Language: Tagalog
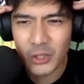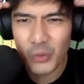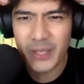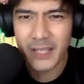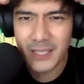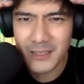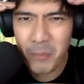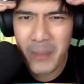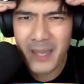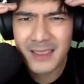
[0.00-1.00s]
doing this.
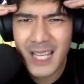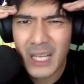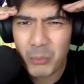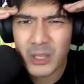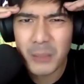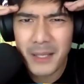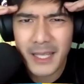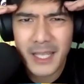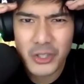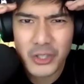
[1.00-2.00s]
Mental
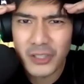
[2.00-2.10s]
multiplication.